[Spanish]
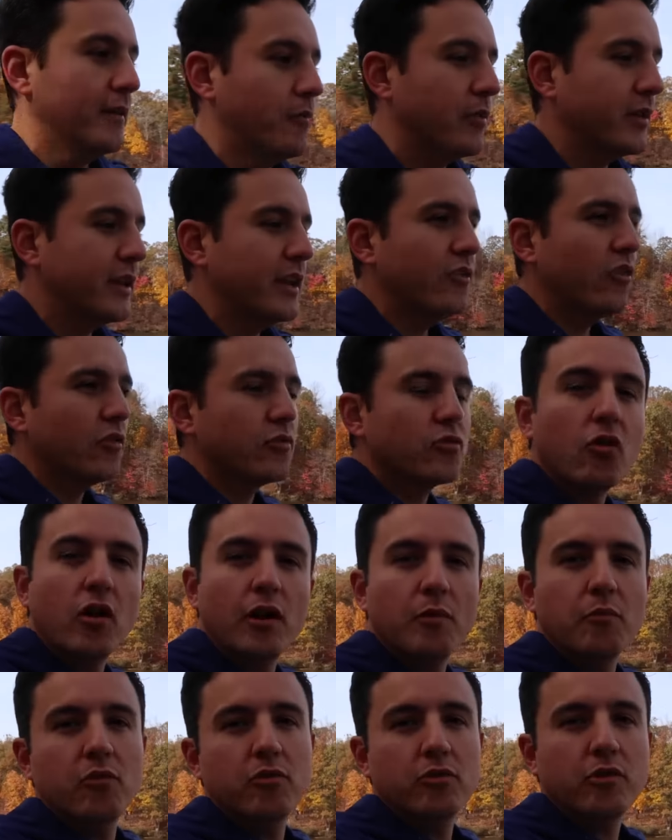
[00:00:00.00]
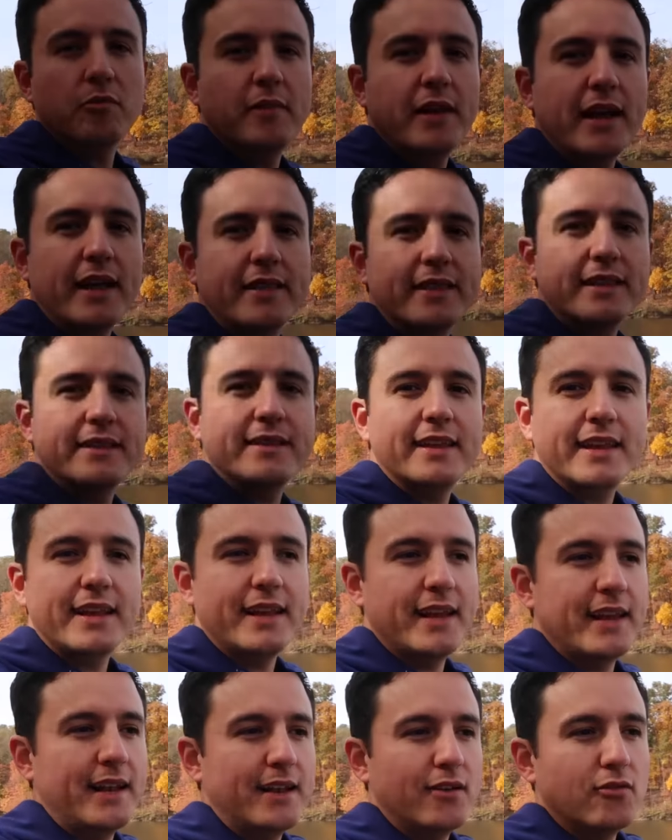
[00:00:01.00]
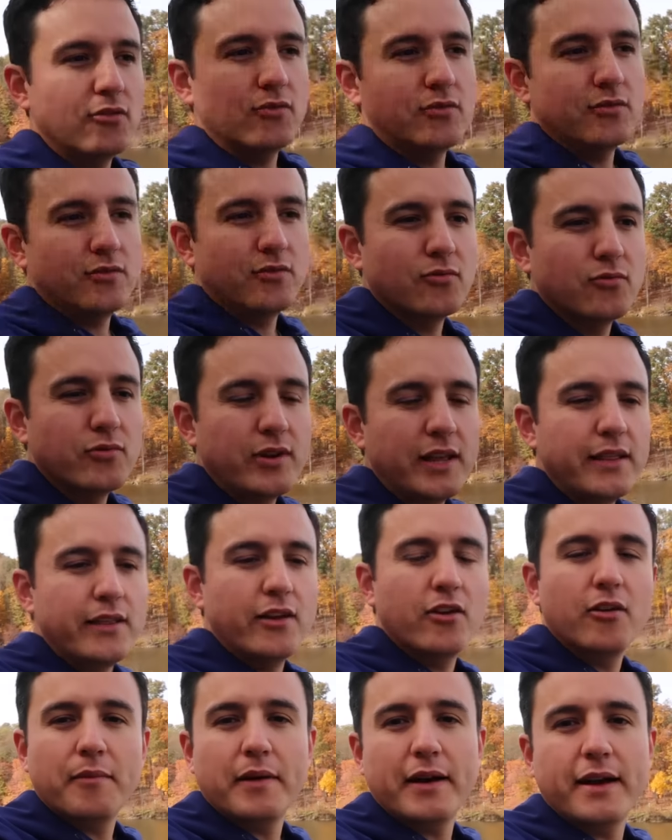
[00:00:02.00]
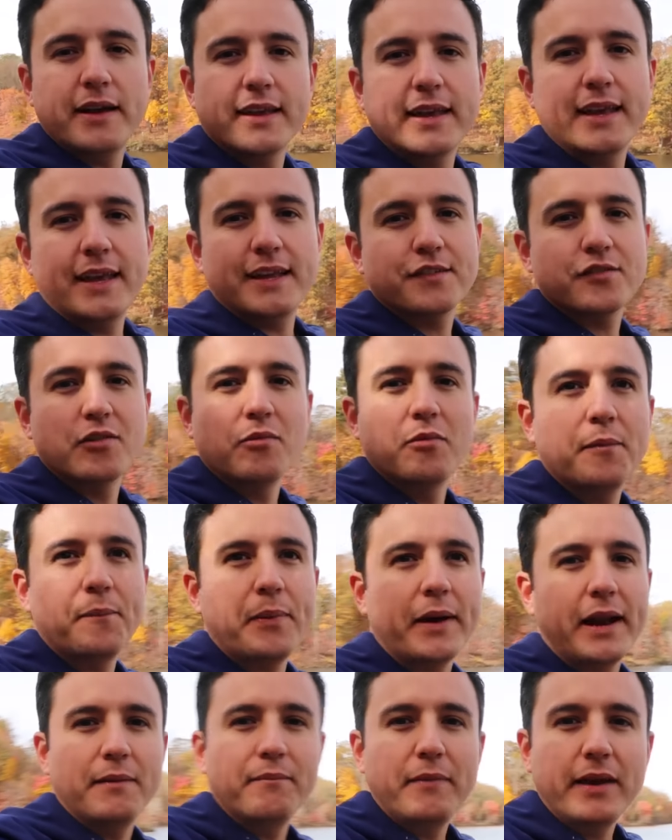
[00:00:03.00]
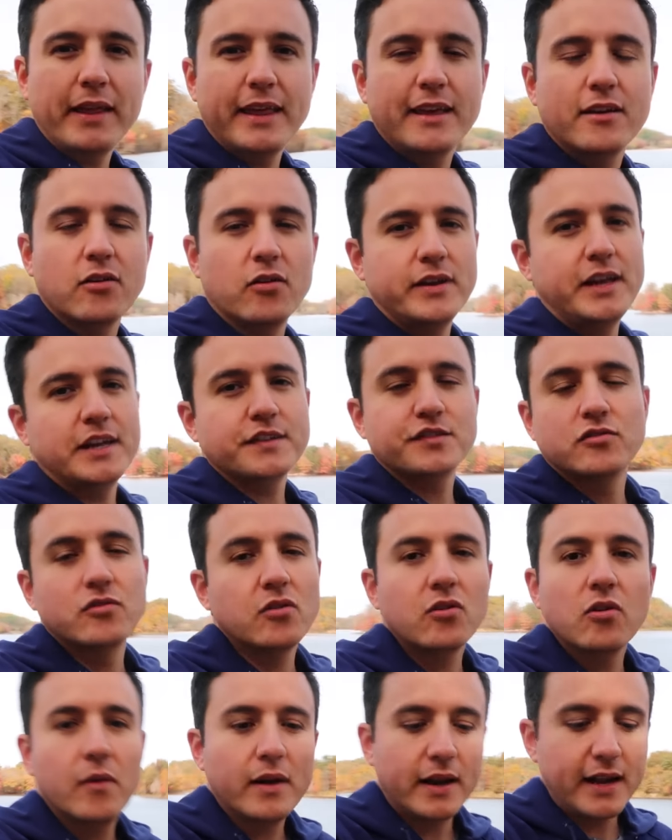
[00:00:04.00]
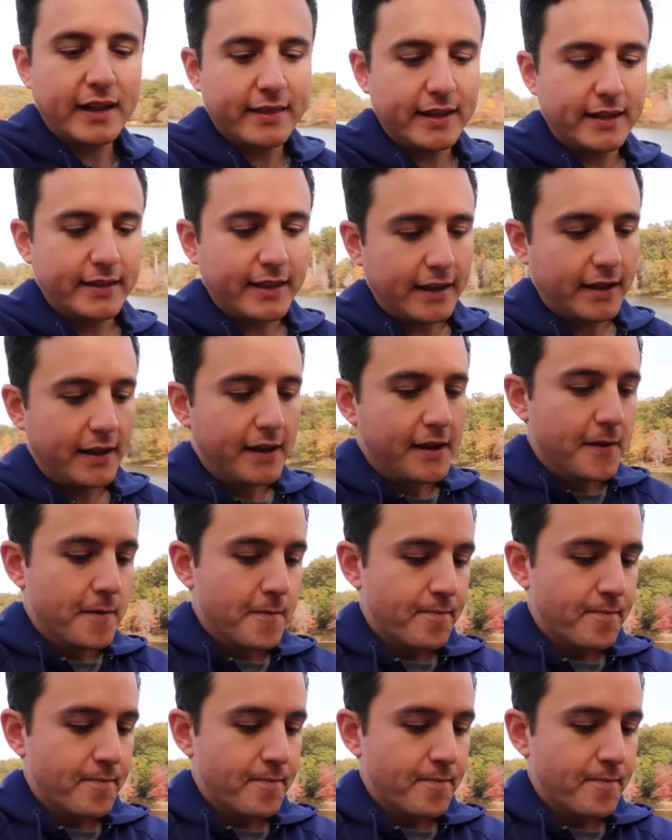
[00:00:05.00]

Porque no todo el mundo me va a entender un, un idioma que es como para médicos y eso, no lo van a entender.